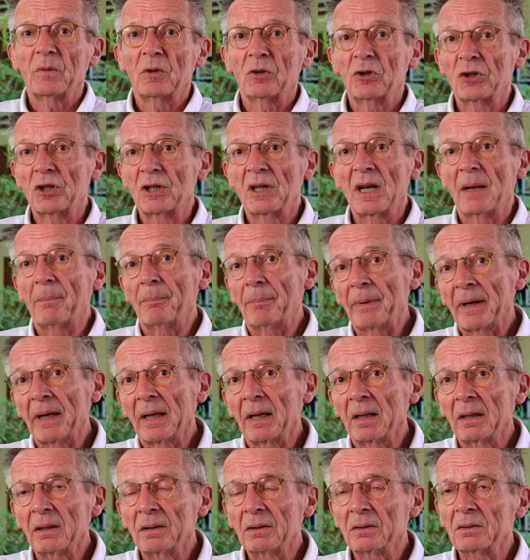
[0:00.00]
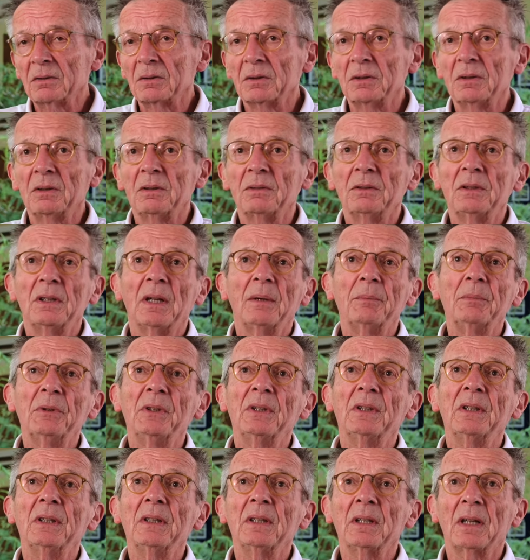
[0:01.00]
je l'appelle, il,
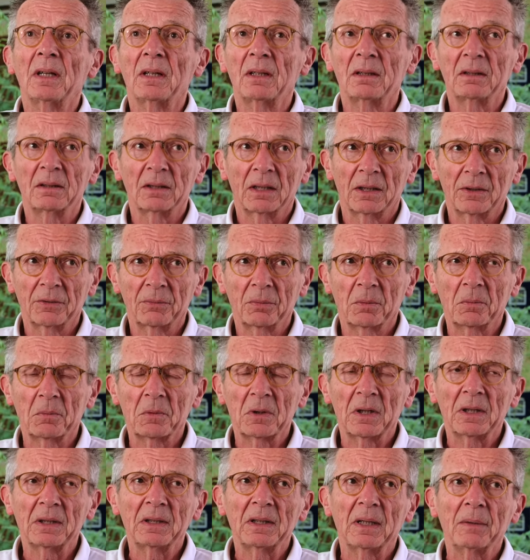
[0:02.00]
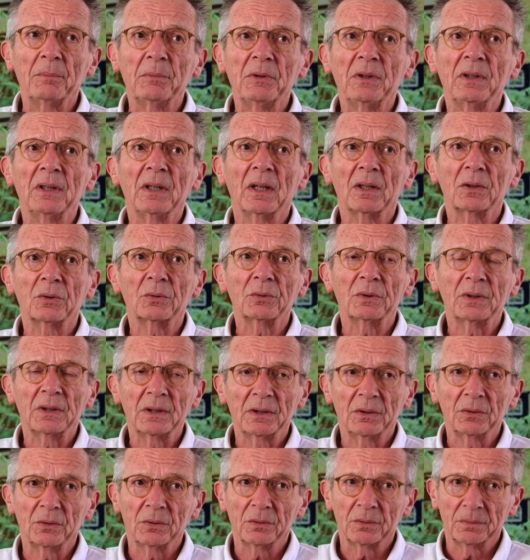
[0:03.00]
habitait à, ce moment-là, il habitait à côté
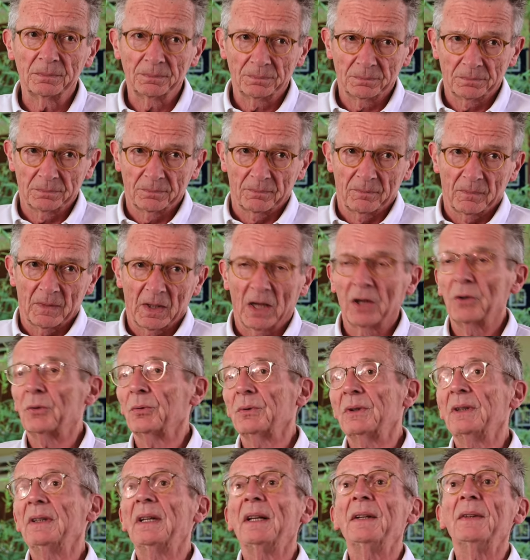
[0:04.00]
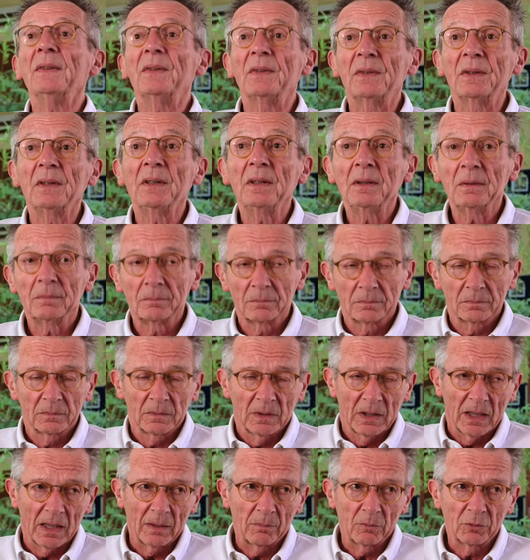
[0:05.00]
de, à côté d'Annecy,
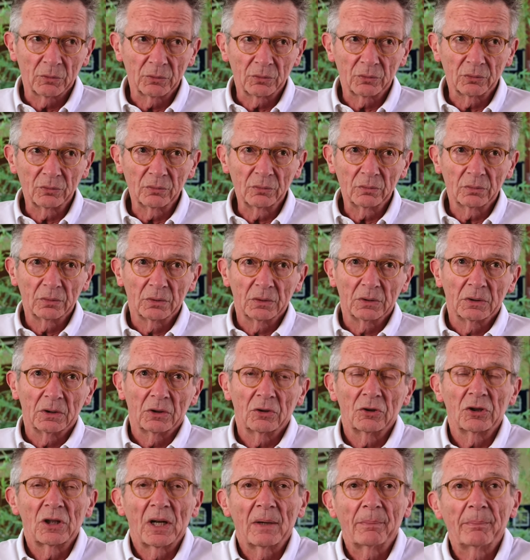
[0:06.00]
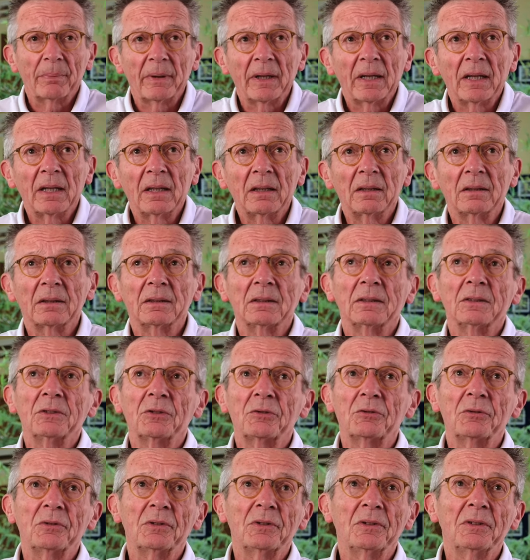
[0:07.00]
à Menton. Je l'appelle et
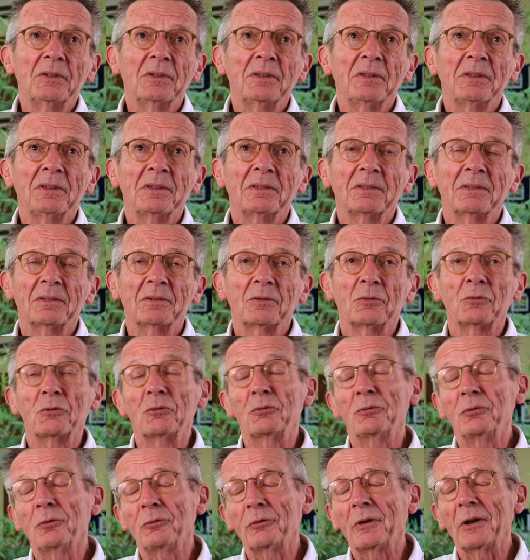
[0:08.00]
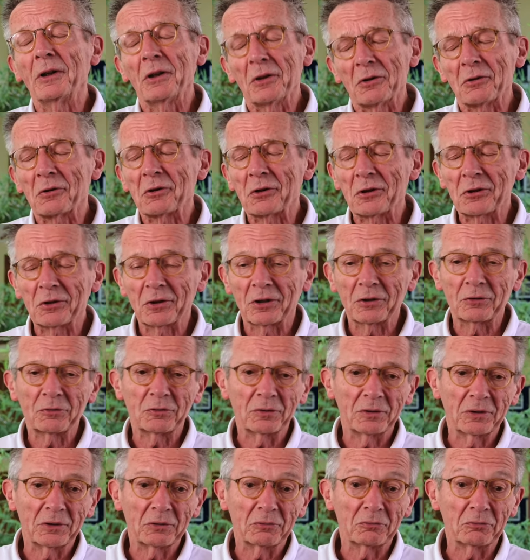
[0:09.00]
je lui dis, euh, on se vous voyait encore, et je
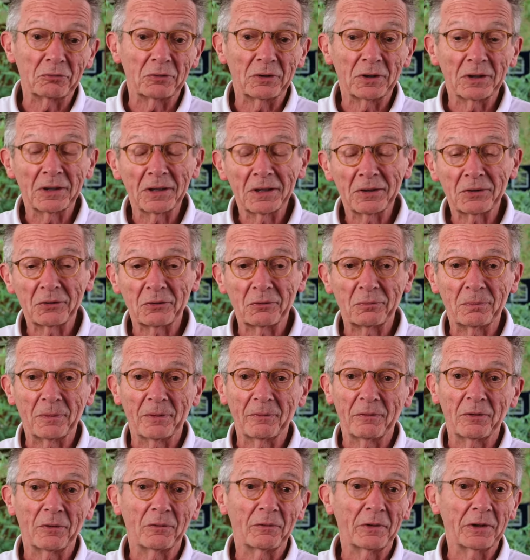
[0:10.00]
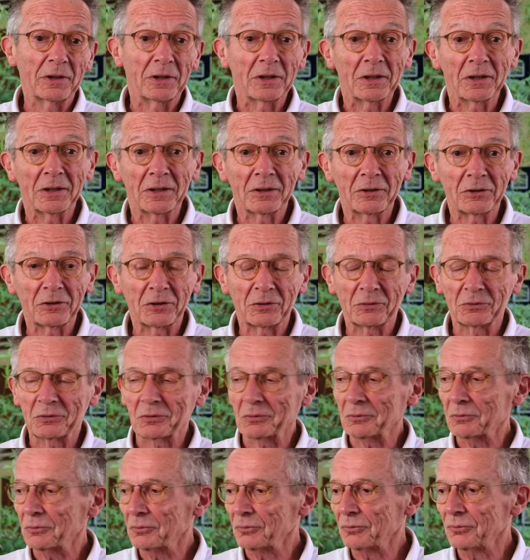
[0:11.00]
lui dis, écoutez, ce que vous m'avez envoyé, j'ai
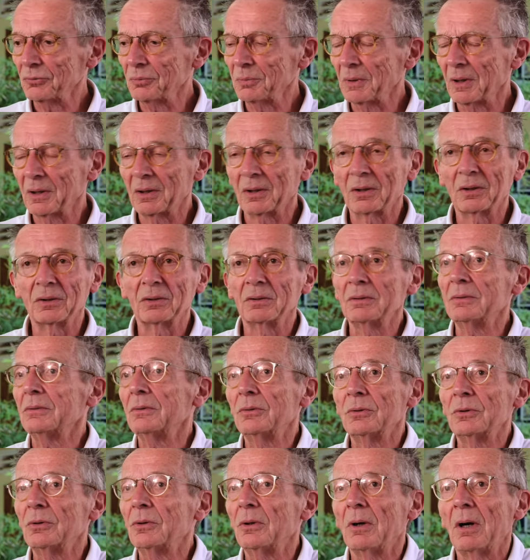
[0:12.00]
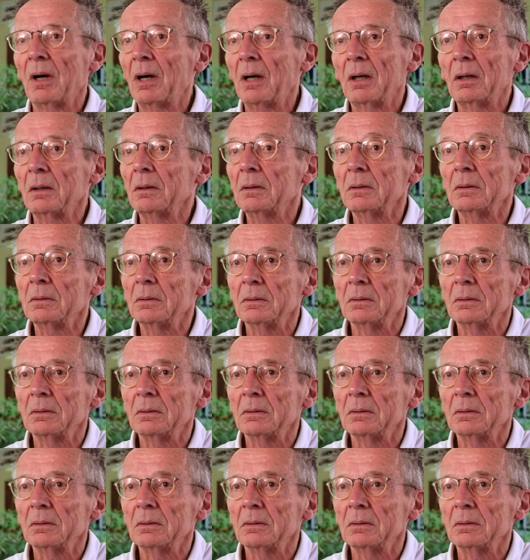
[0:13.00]
entendu, mais alors euh, Dogora,